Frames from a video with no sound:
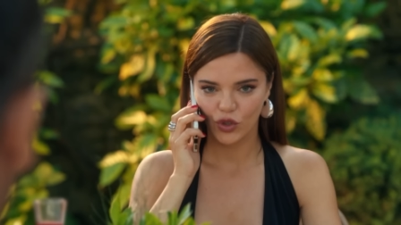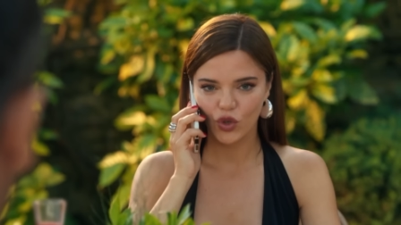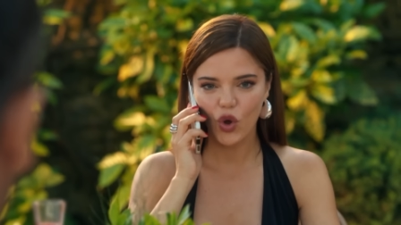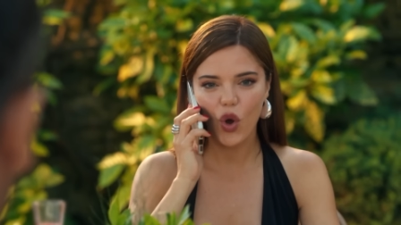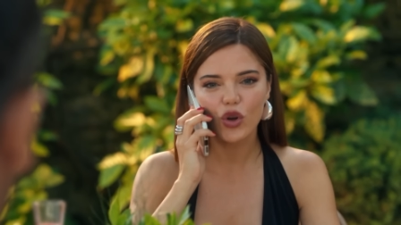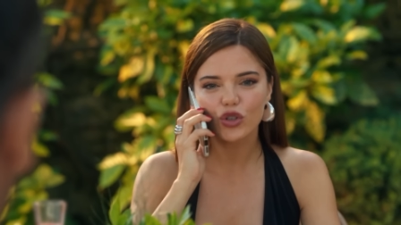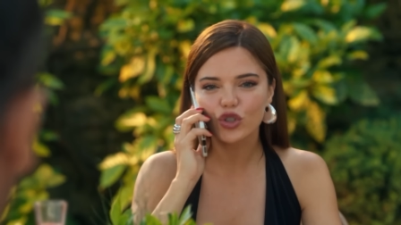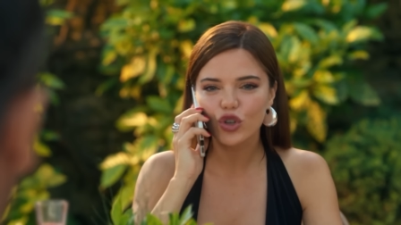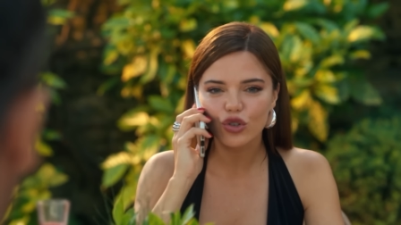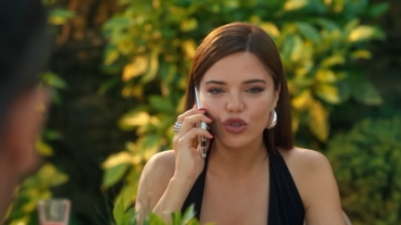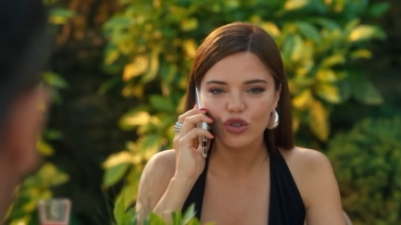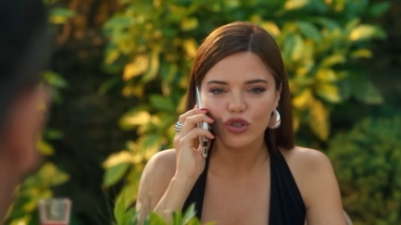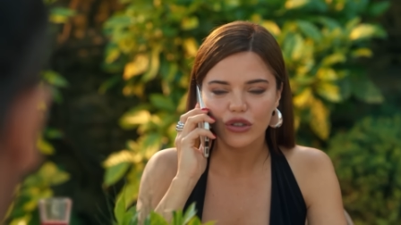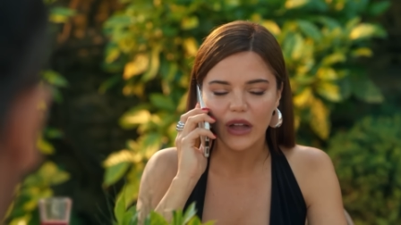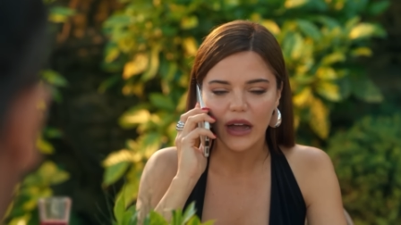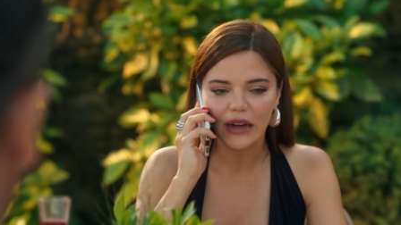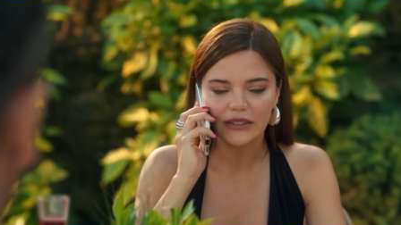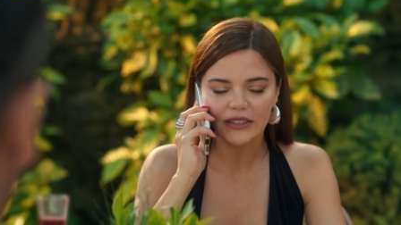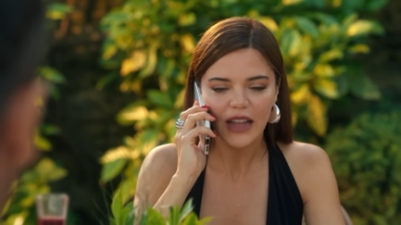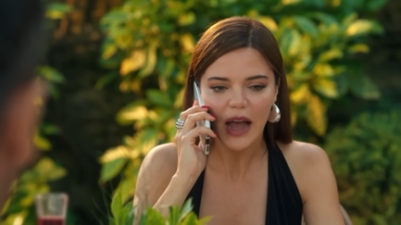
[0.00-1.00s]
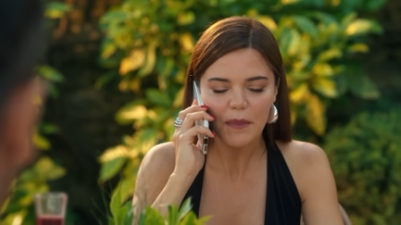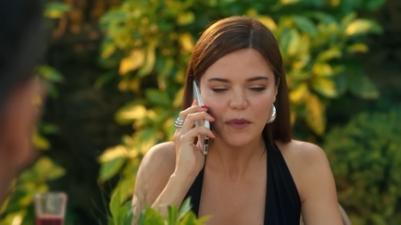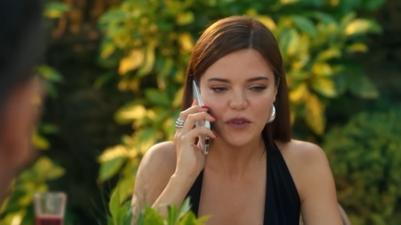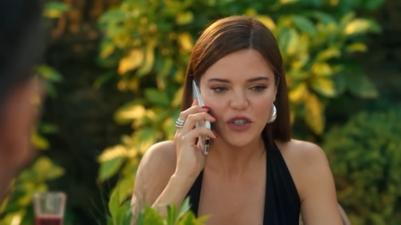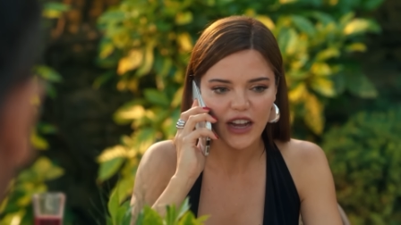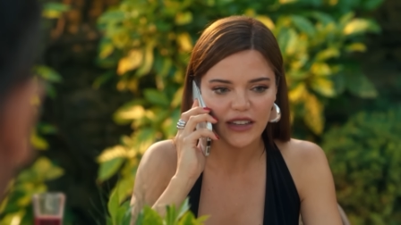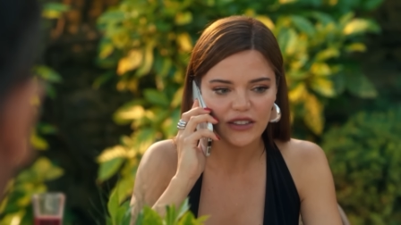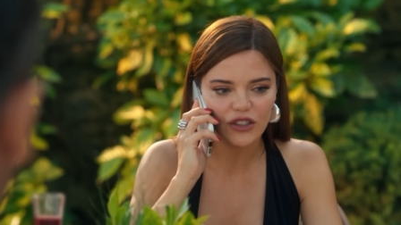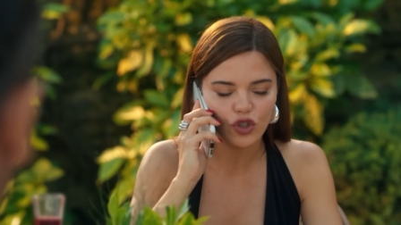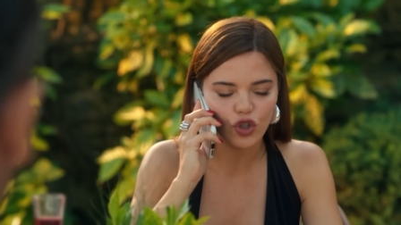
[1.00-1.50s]
Yok çocuklar. Ne
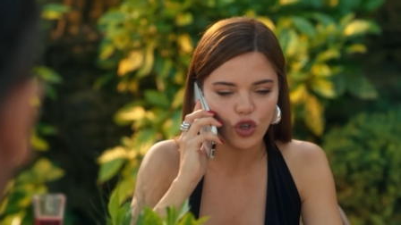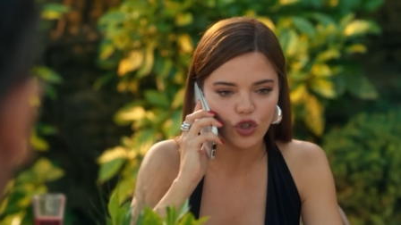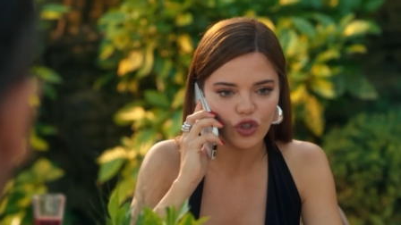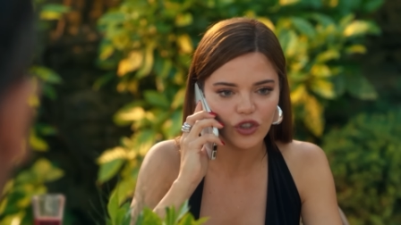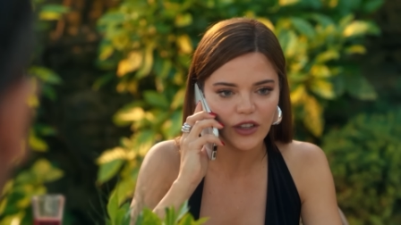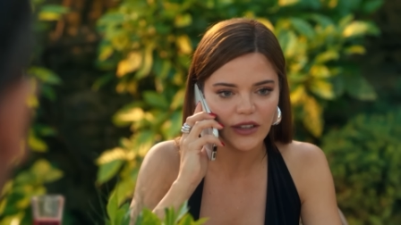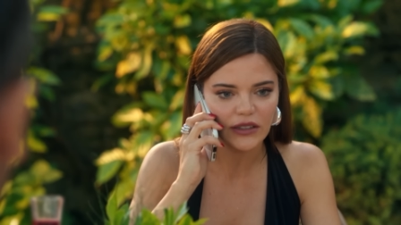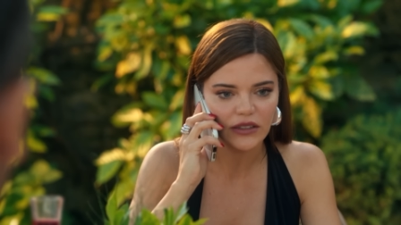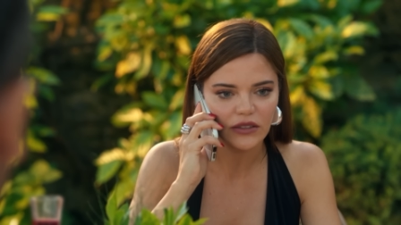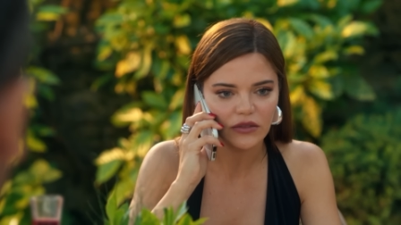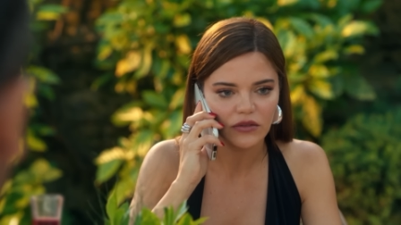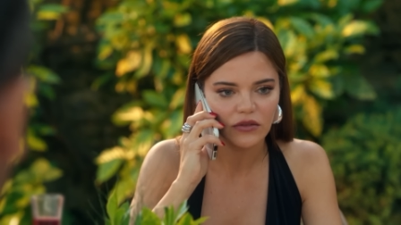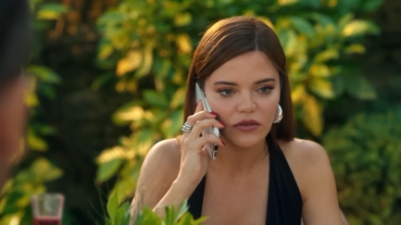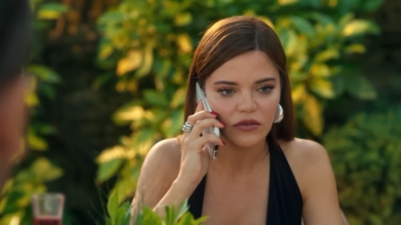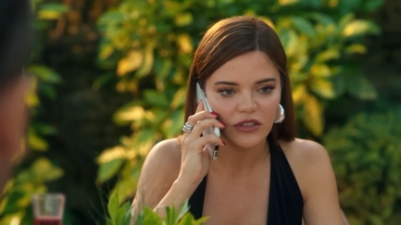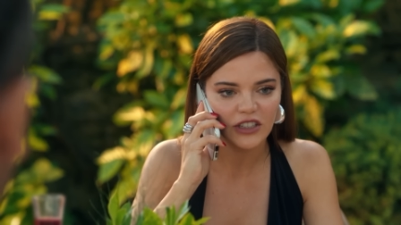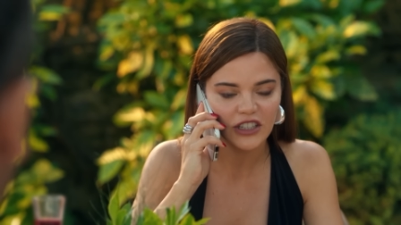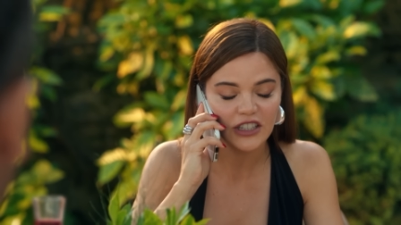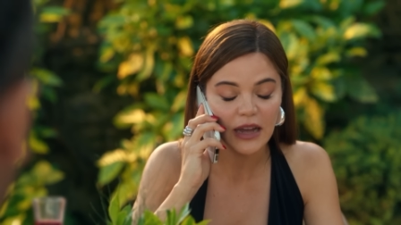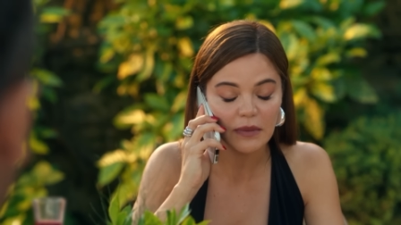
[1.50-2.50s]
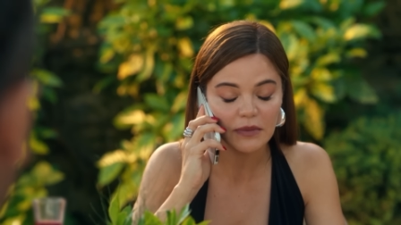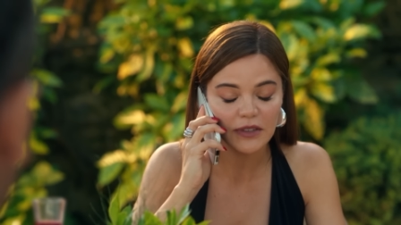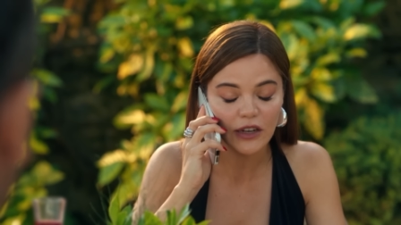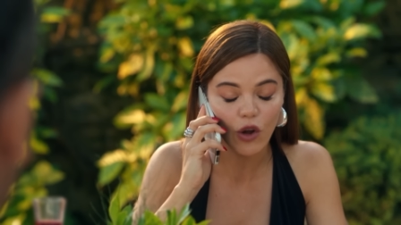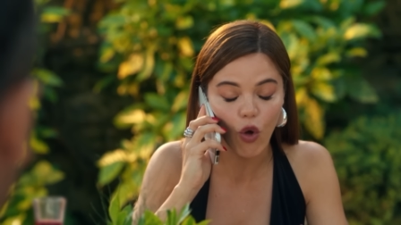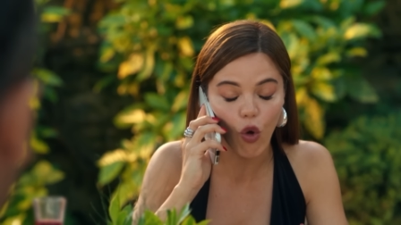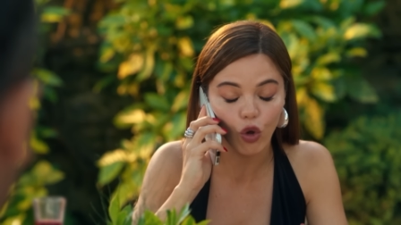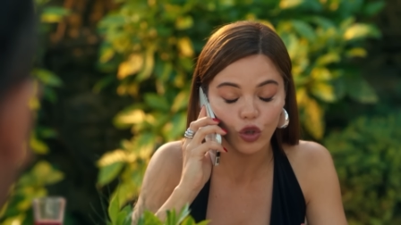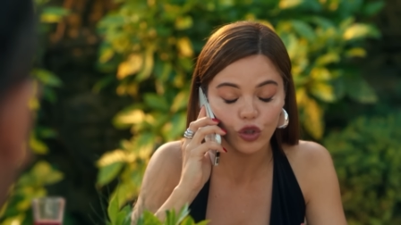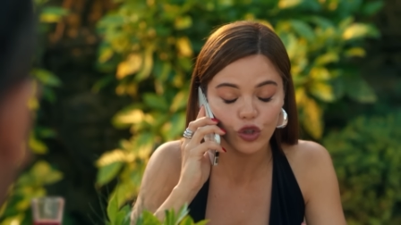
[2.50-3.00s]
yapacaksın çocukları? Didem
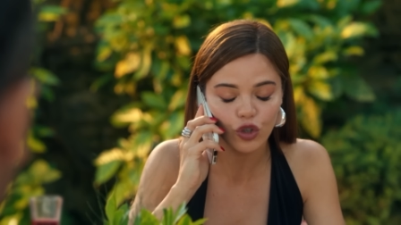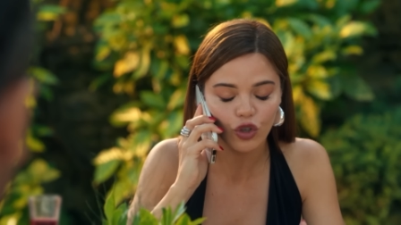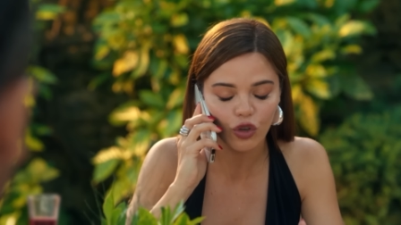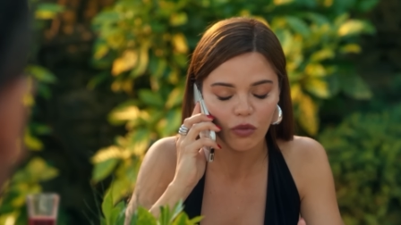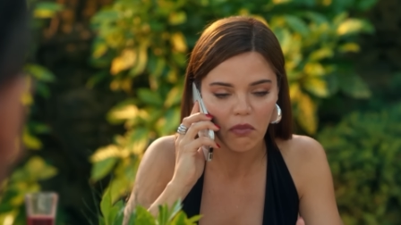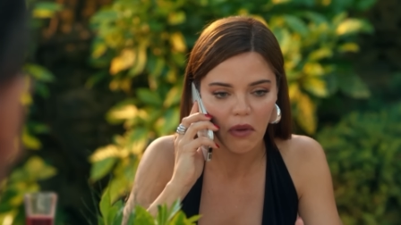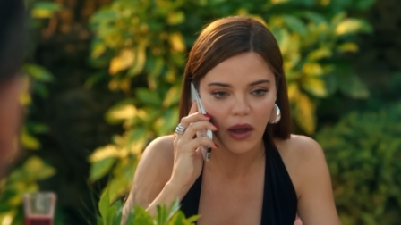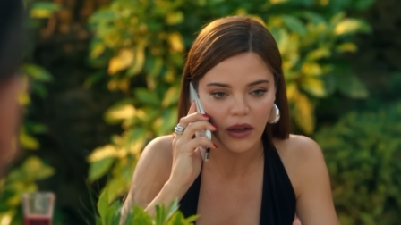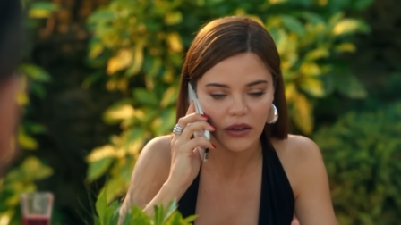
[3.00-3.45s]
seni öldürürüm